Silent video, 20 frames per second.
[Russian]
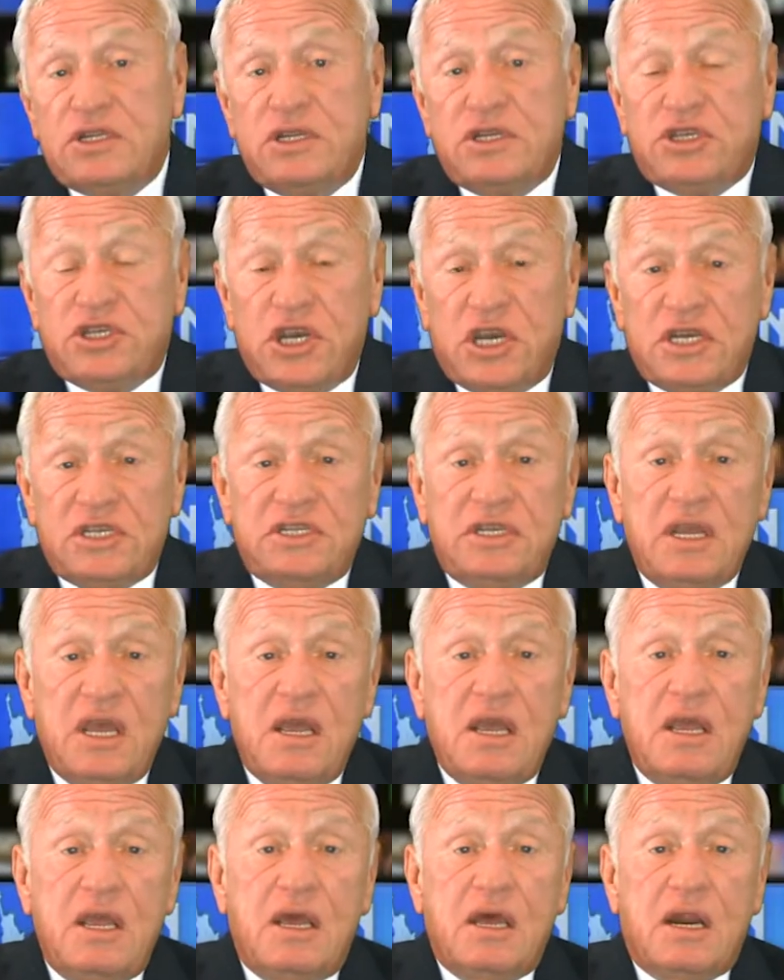часть
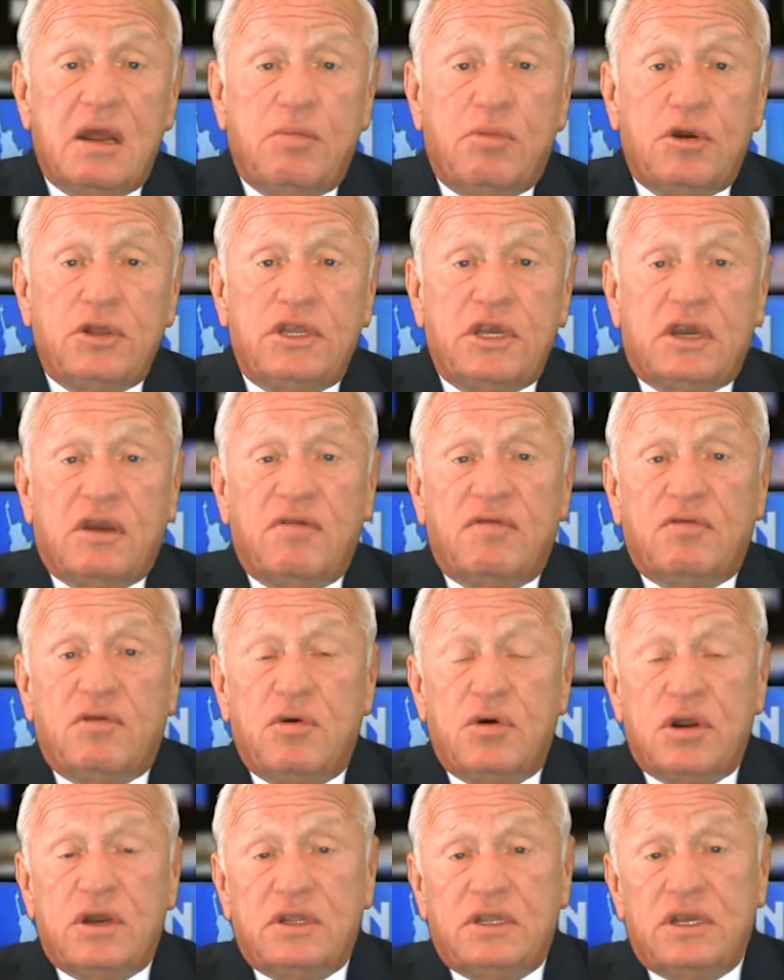работников
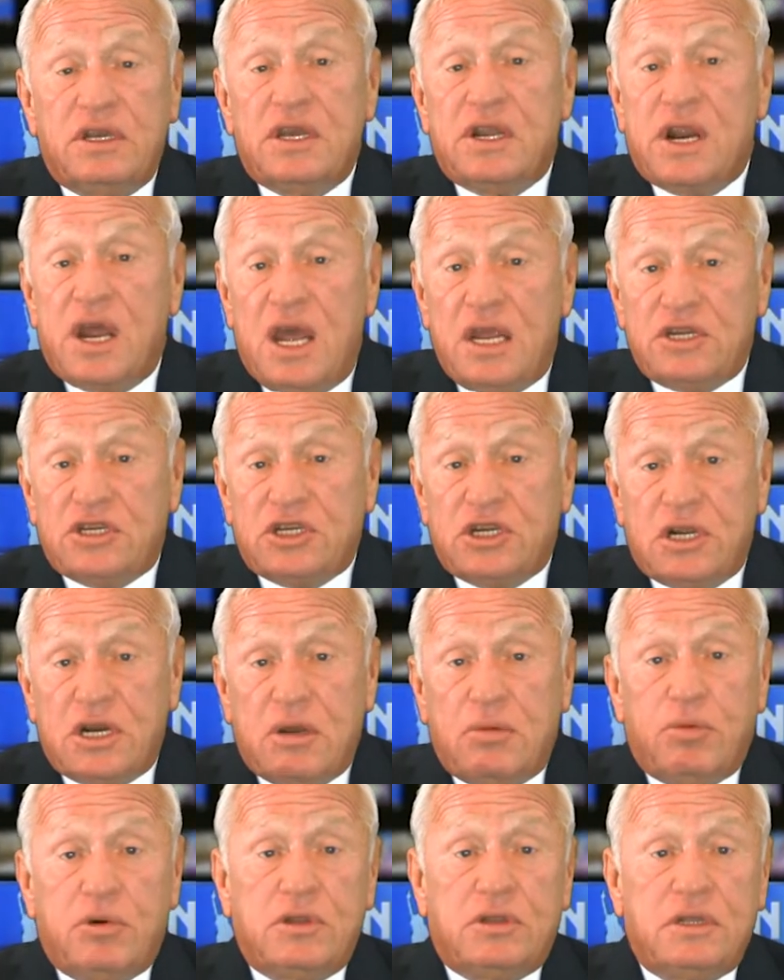города и раньше
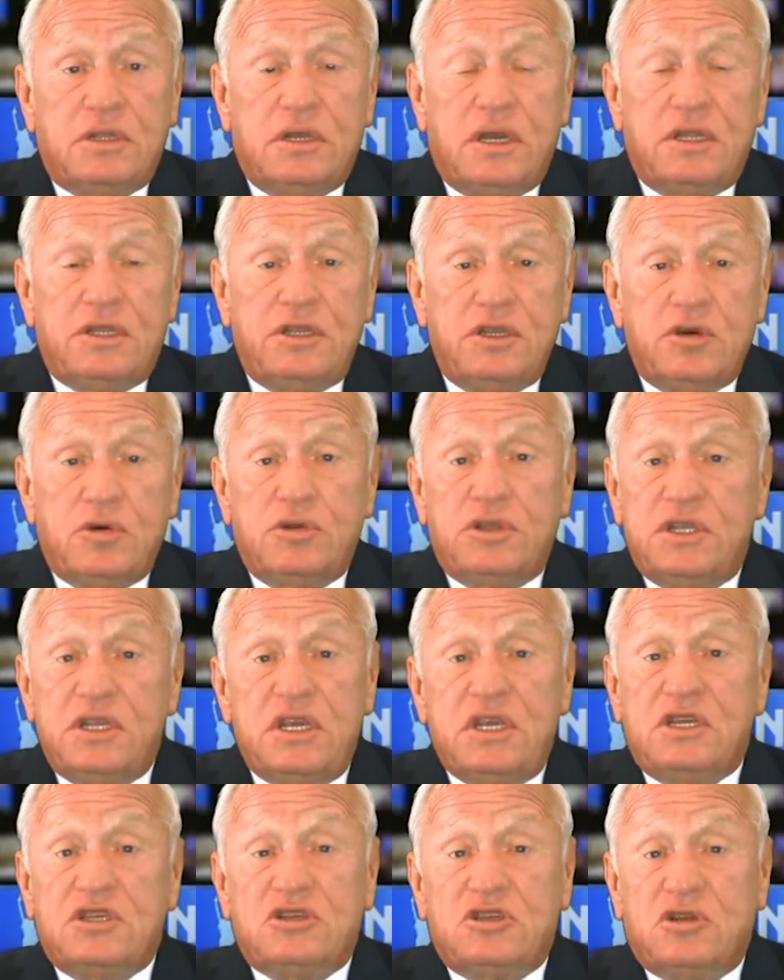работала отнюдь
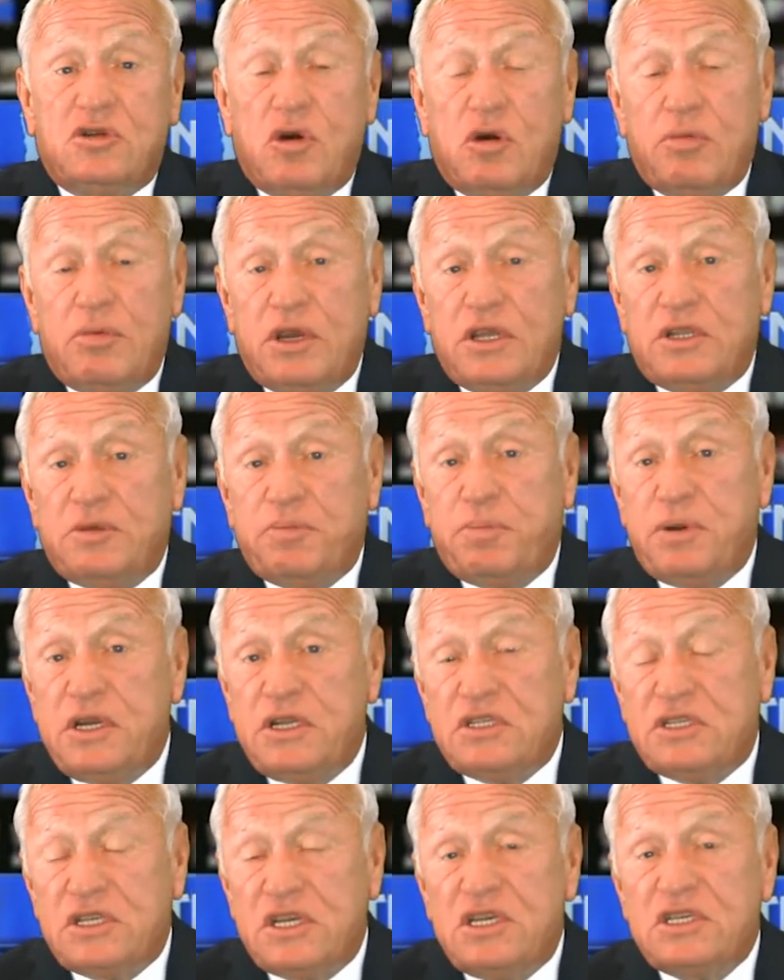не из дома, это
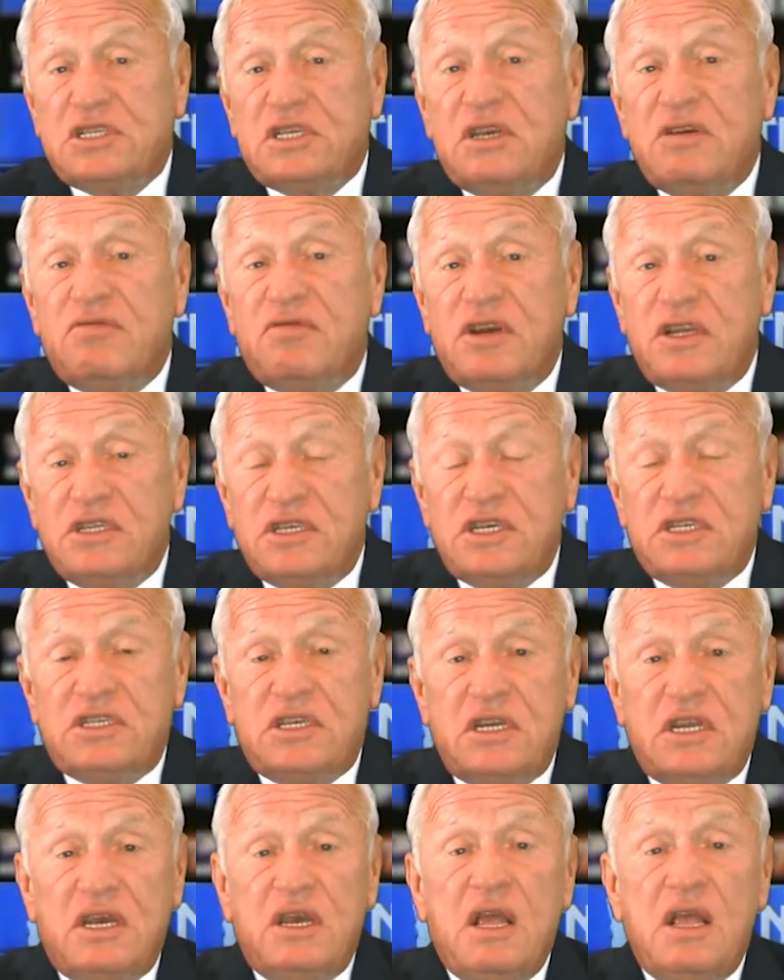полицейские,
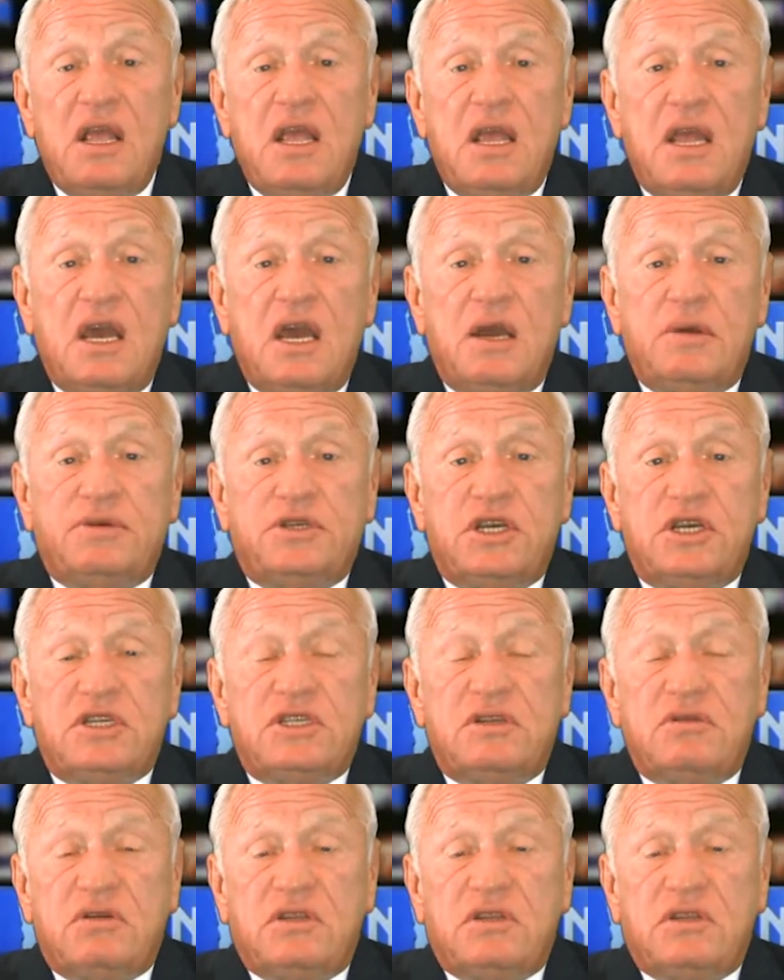водители общественного